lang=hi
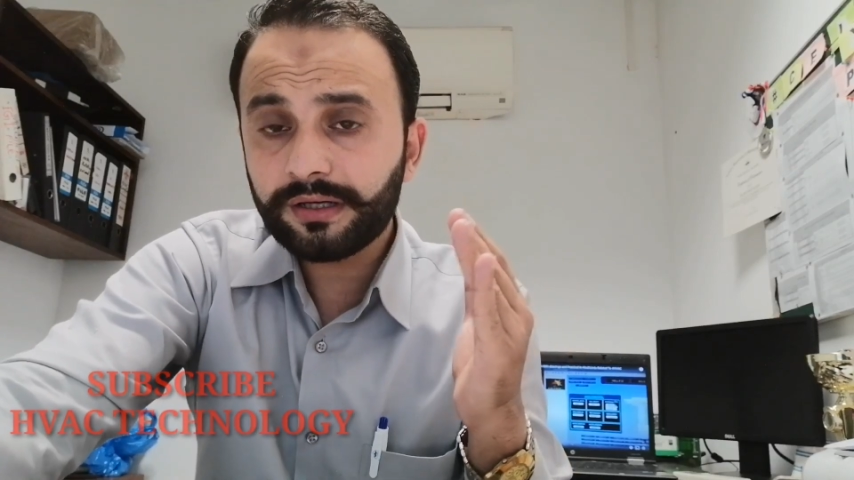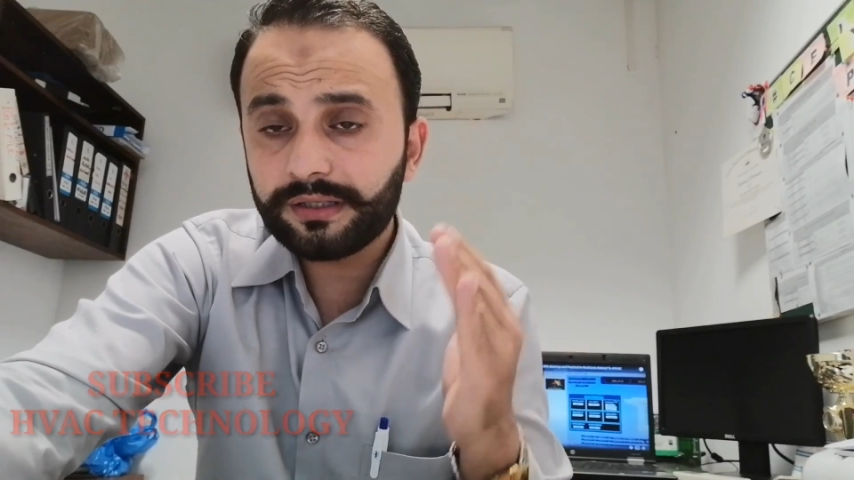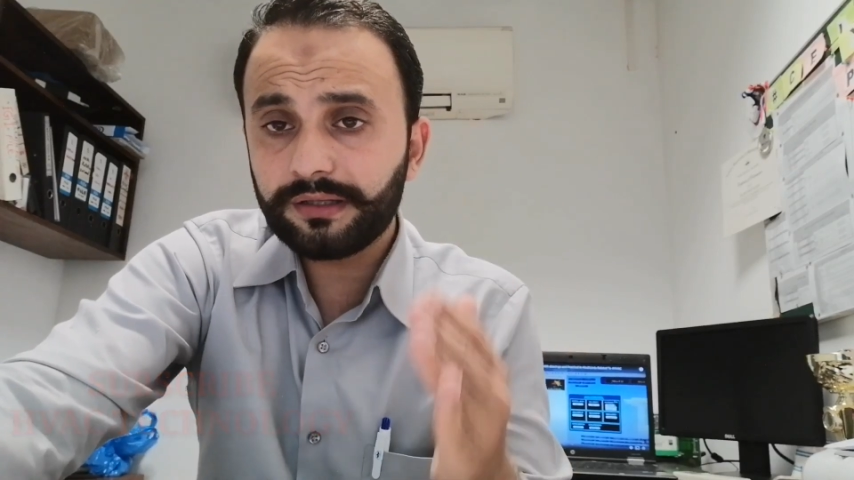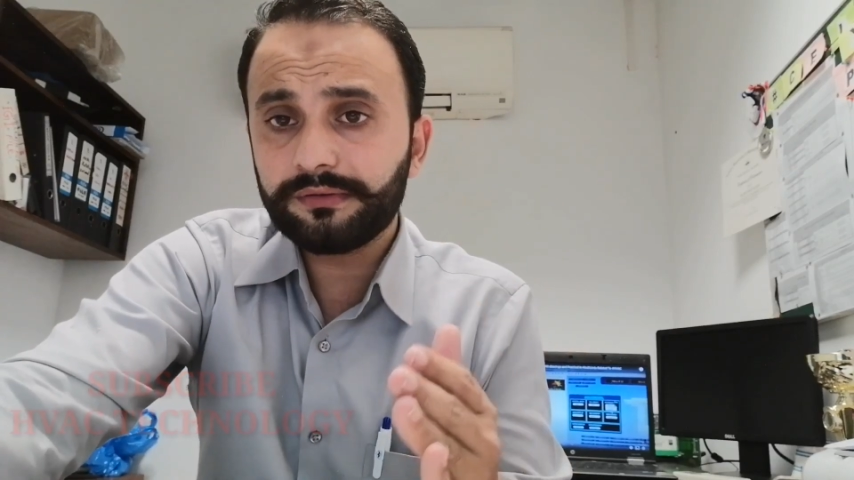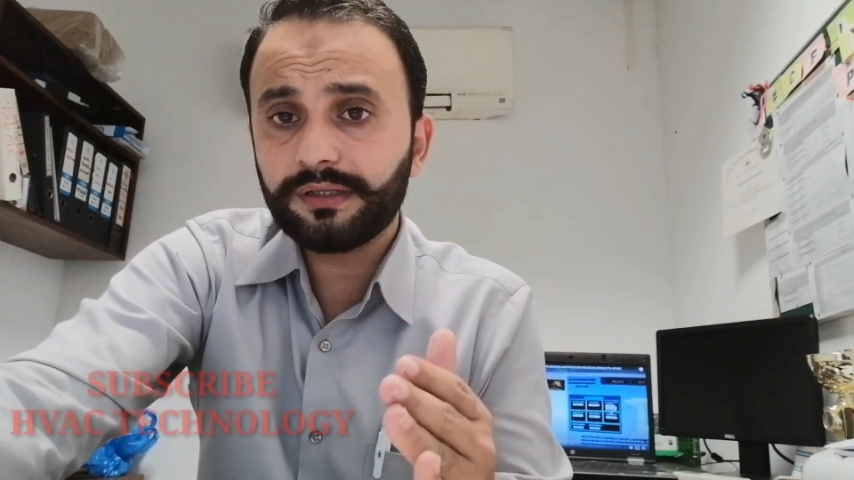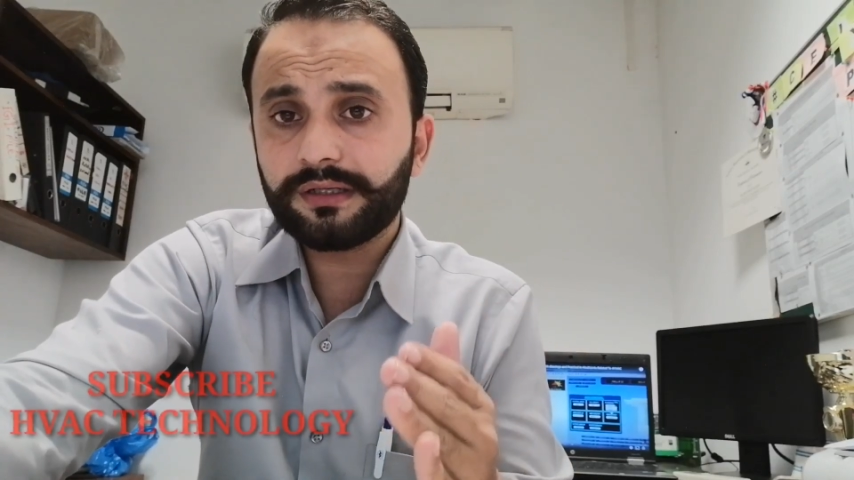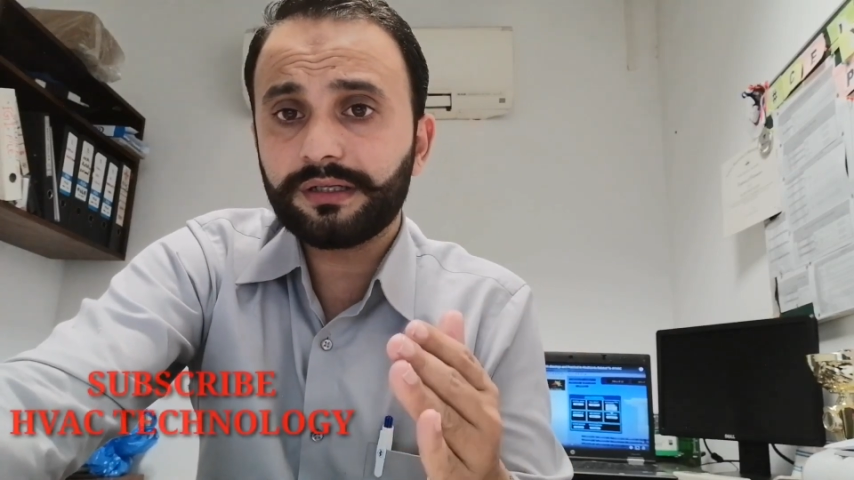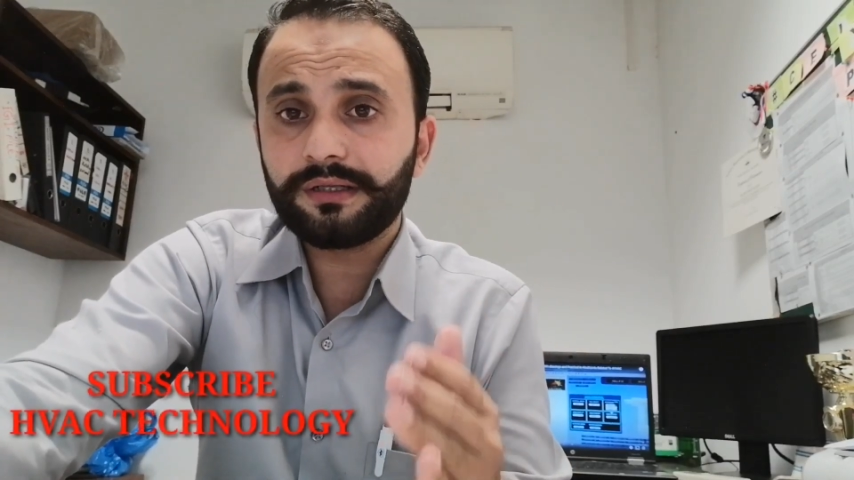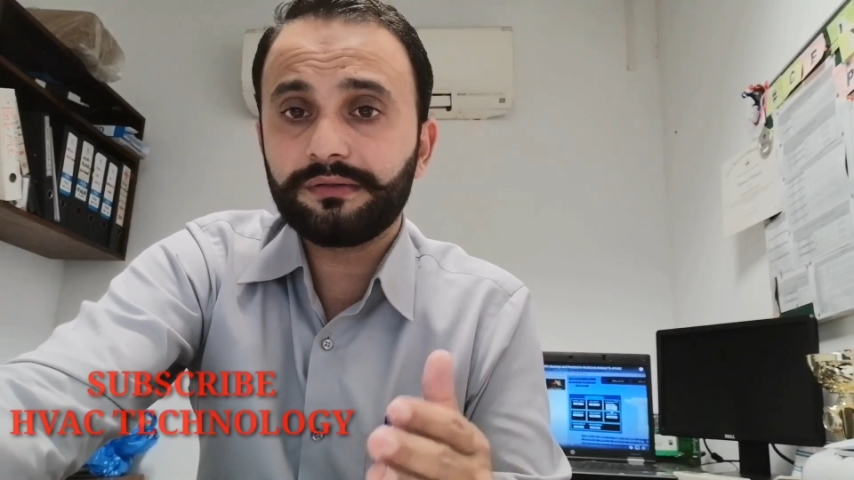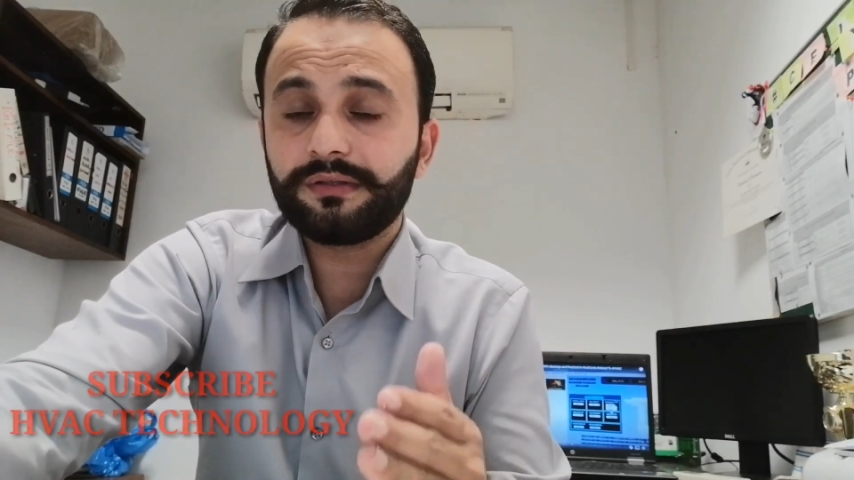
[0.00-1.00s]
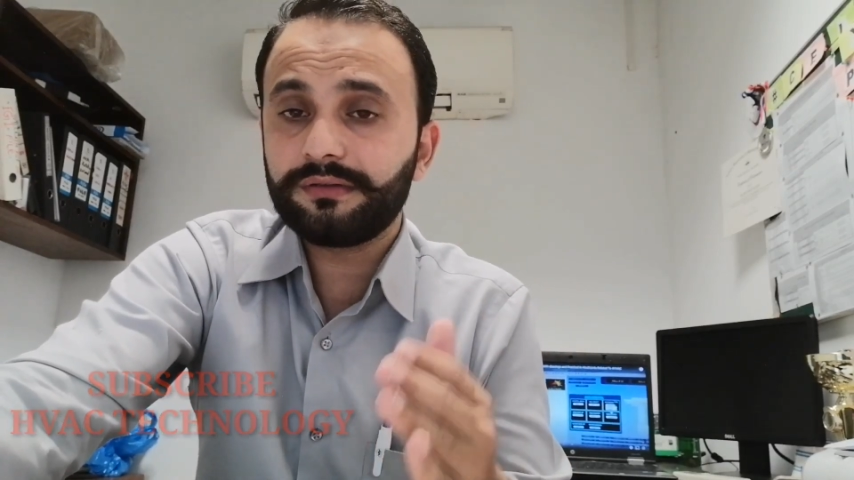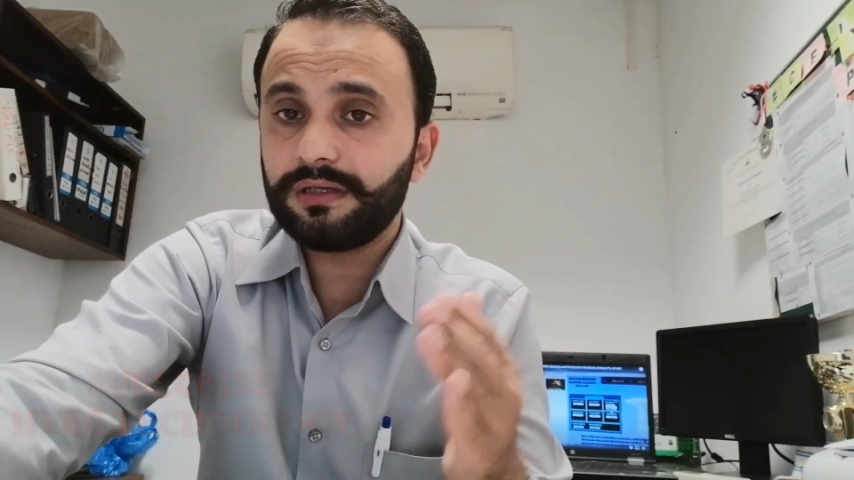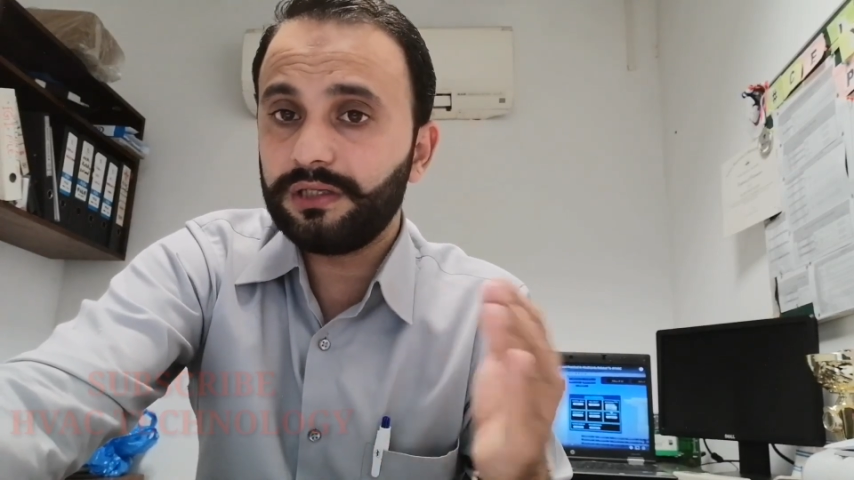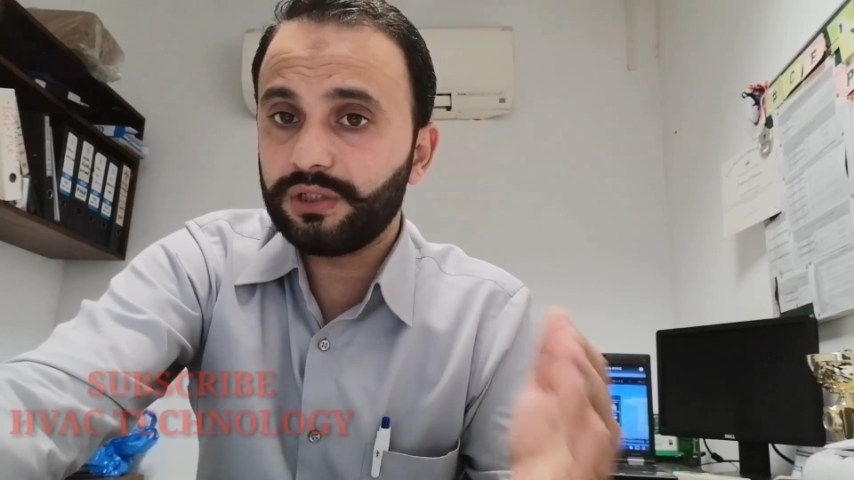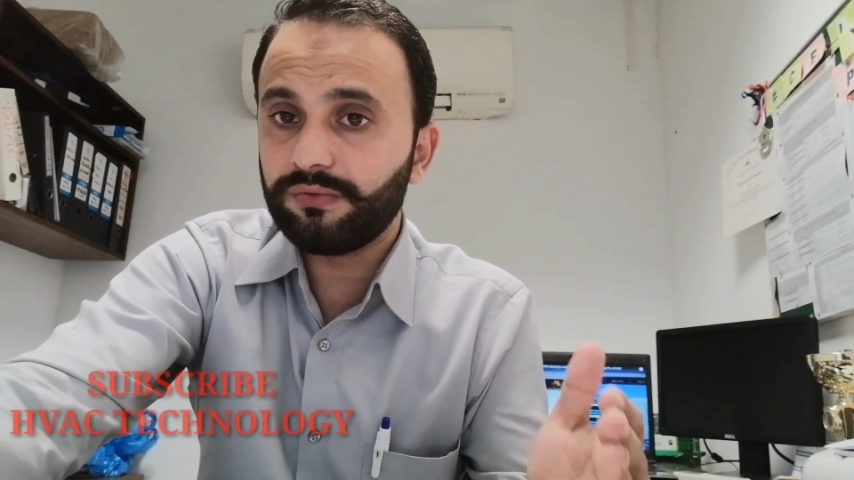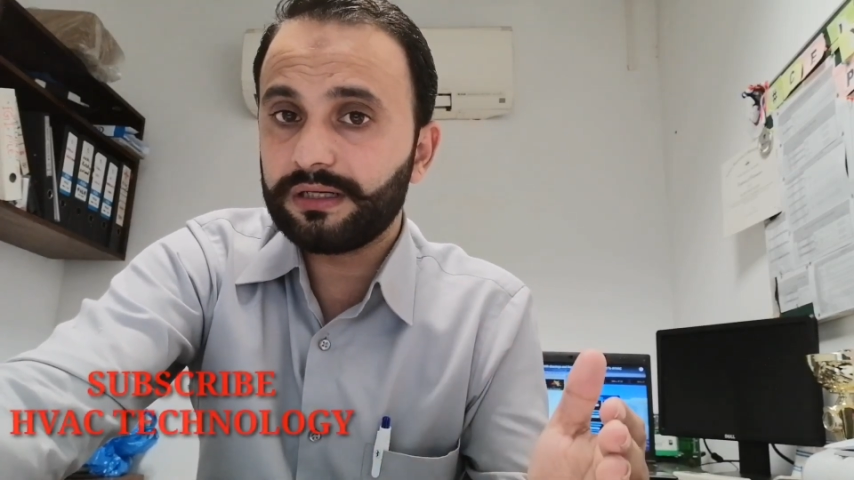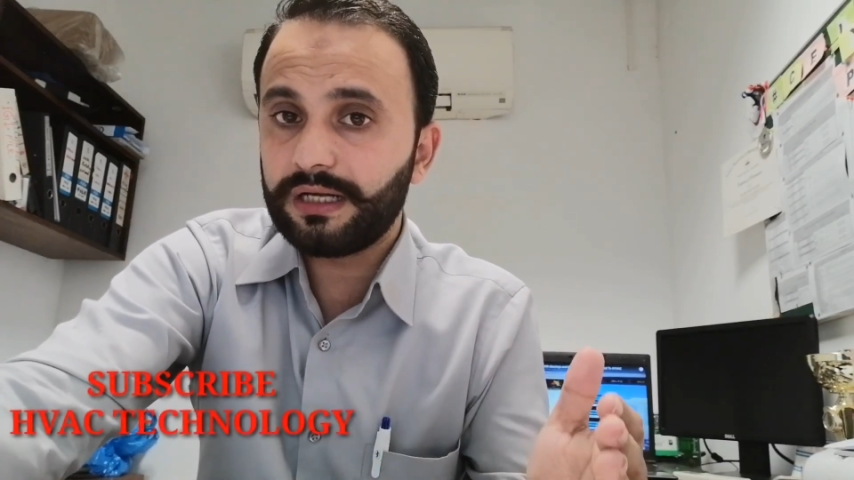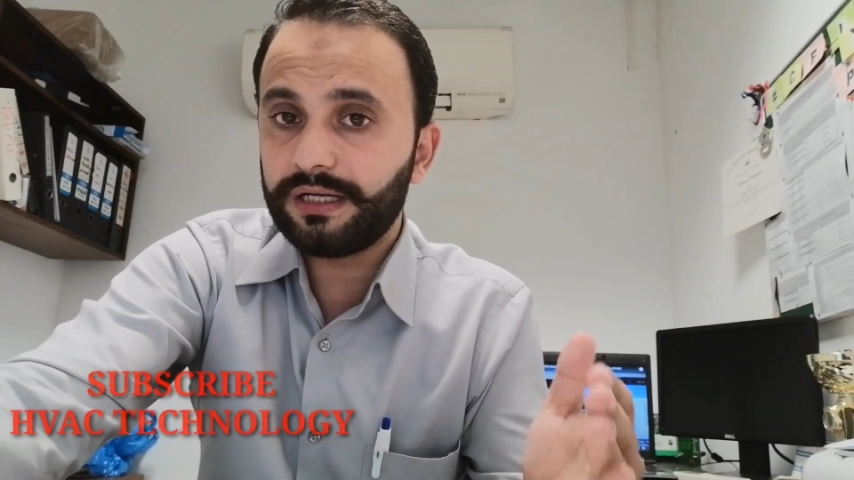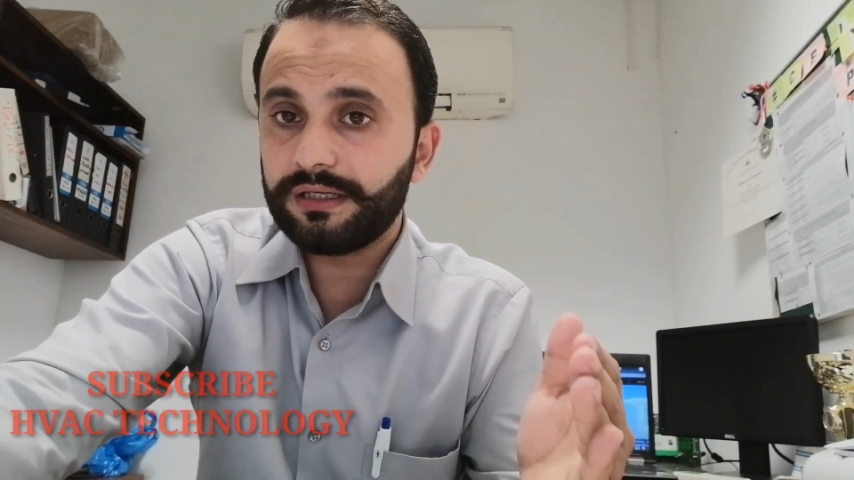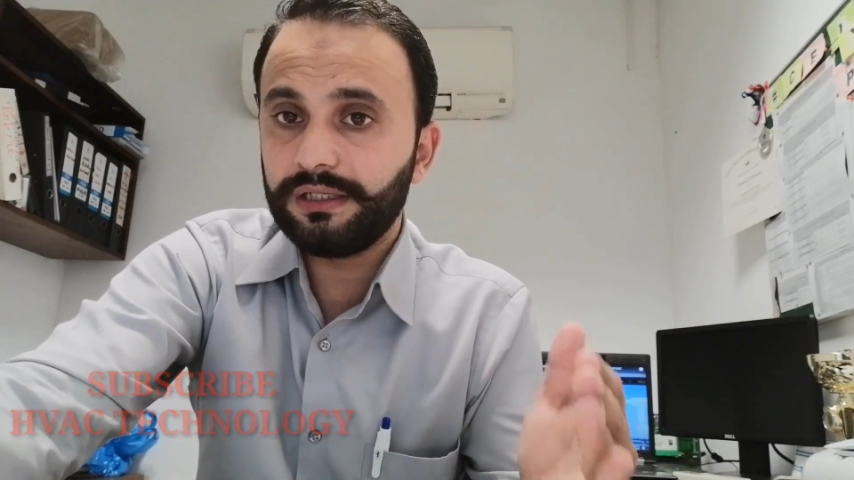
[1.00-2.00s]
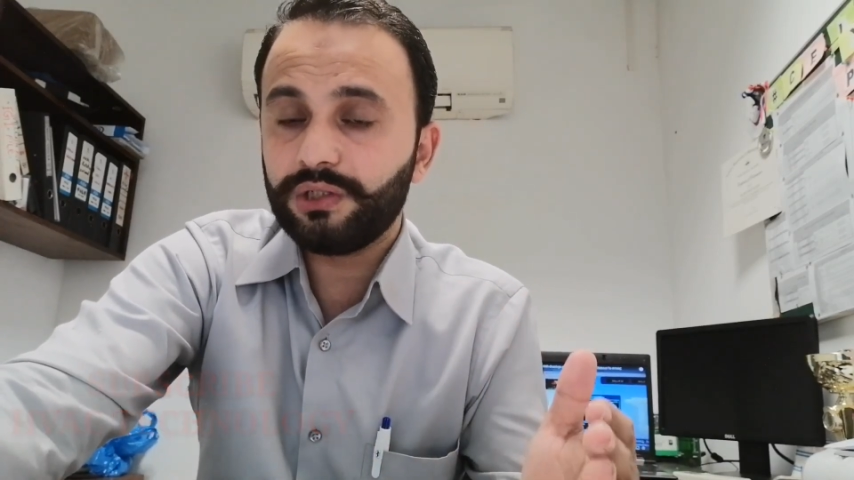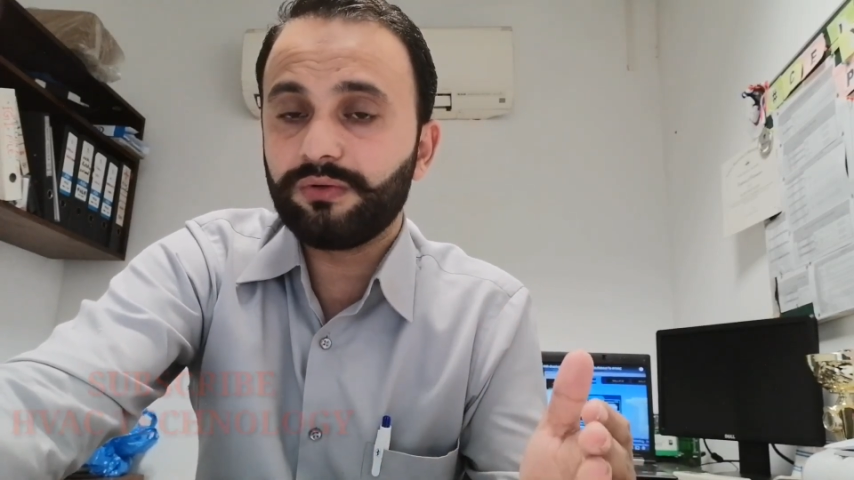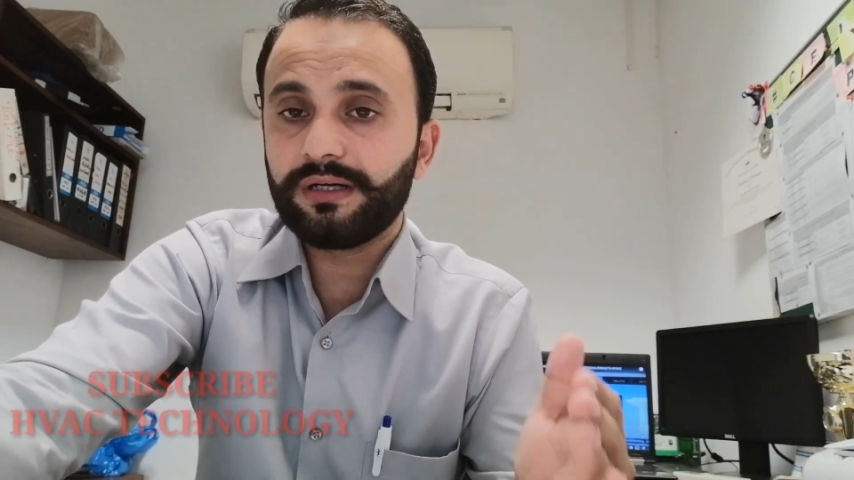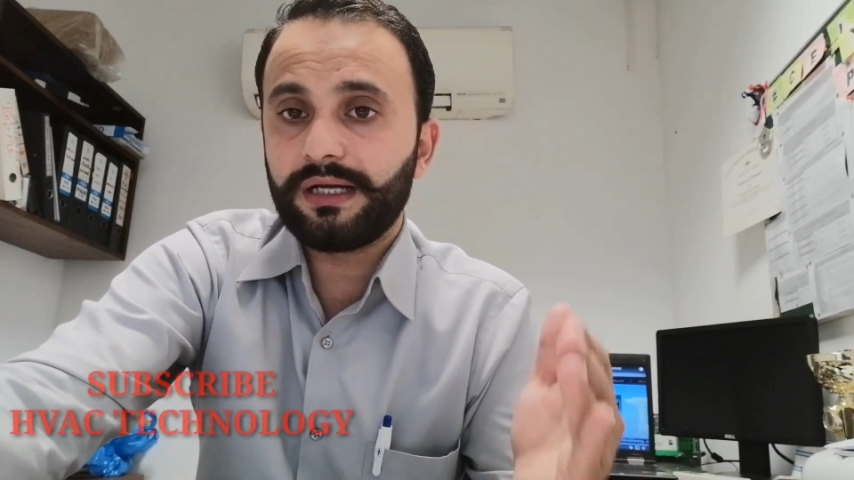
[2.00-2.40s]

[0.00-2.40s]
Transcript: कंडेंसर कंडेंसर से लिक्विड लैंड लिक्विड